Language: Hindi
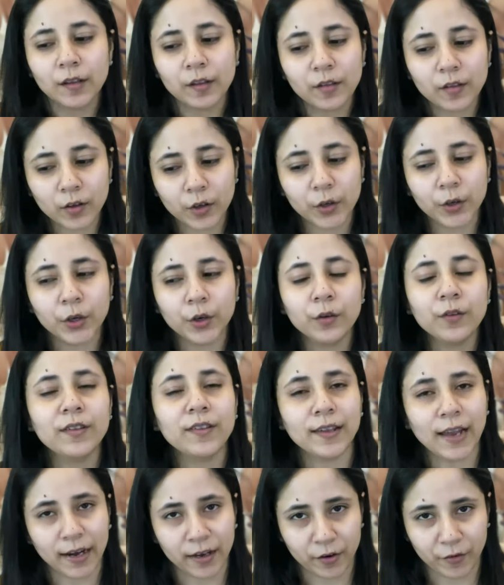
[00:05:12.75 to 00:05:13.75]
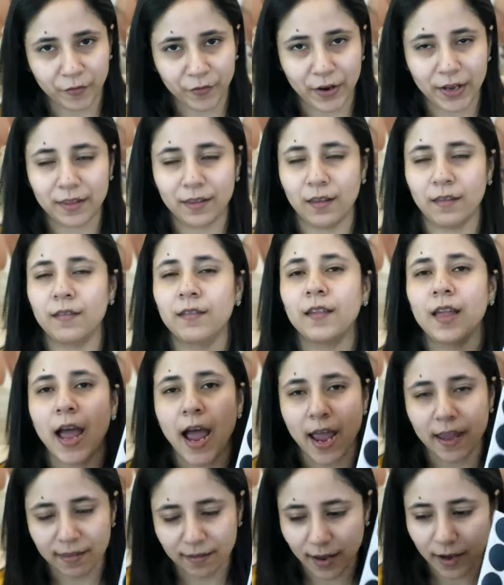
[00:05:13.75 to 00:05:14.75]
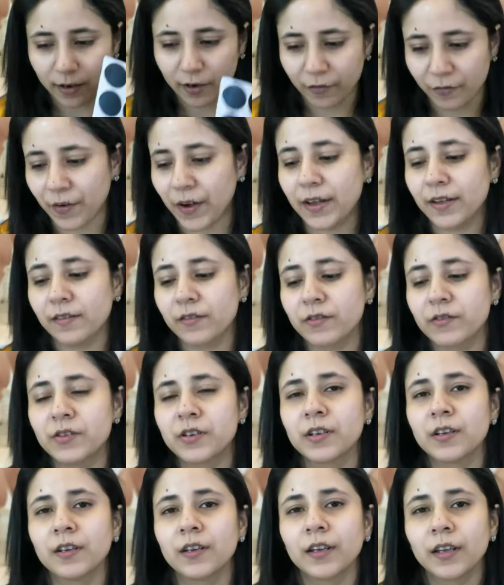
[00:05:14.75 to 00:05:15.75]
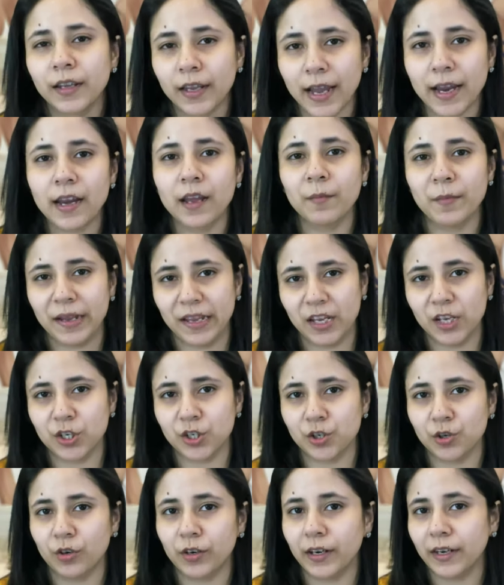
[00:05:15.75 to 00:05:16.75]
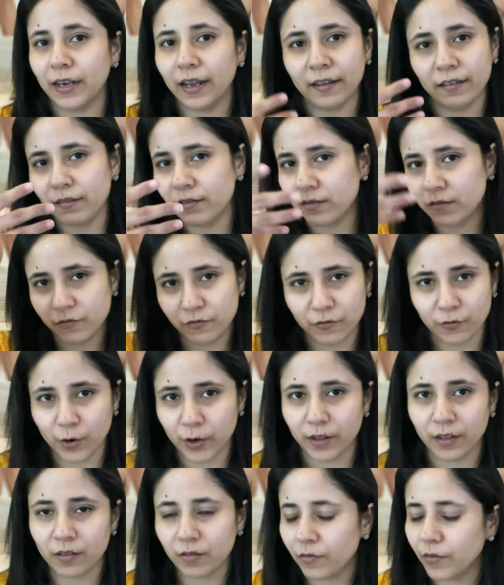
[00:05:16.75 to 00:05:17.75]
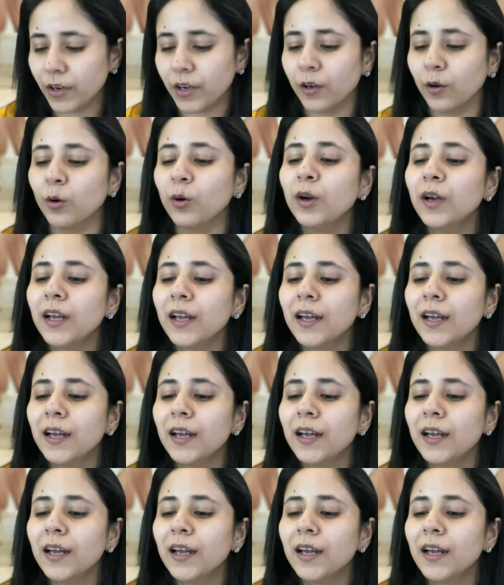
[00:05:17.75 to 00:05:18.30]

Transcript: So, you know, sacrifices. I sacrificed getting my kitchen organized for this video.